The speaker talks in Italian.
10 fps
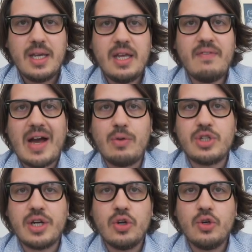I
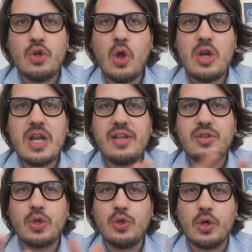voucher non li ha
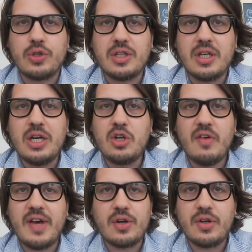introdotti il
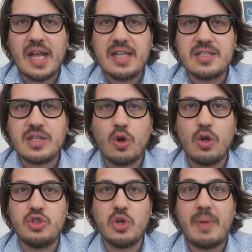governo Renzi
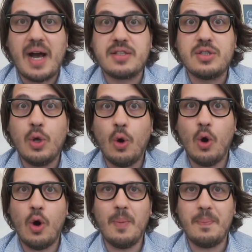col Joe Bucks.
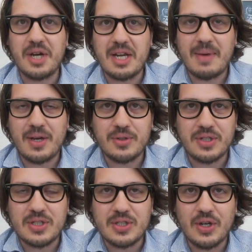Oh, prima
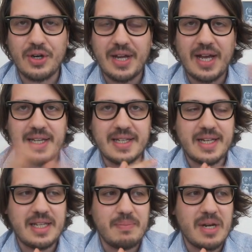notiziona
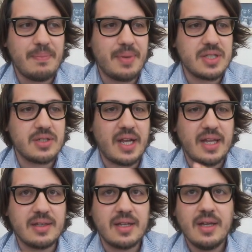incredibile,
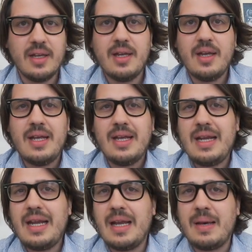impressionante.
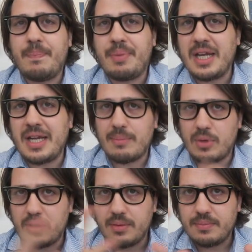Il
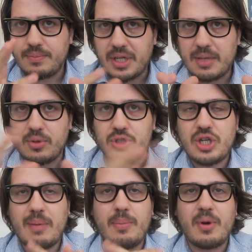primo, primo
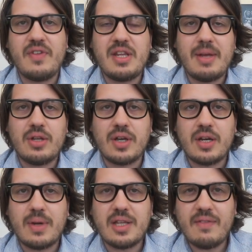diciamo, provvedimento che
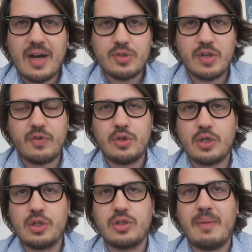riguarda i voucher fu
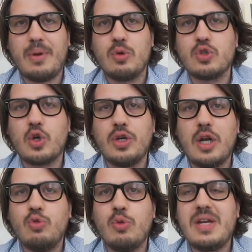introdotto da Berlusconi
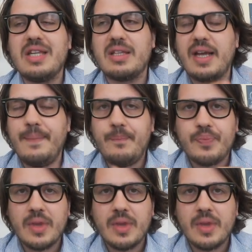nel 2003,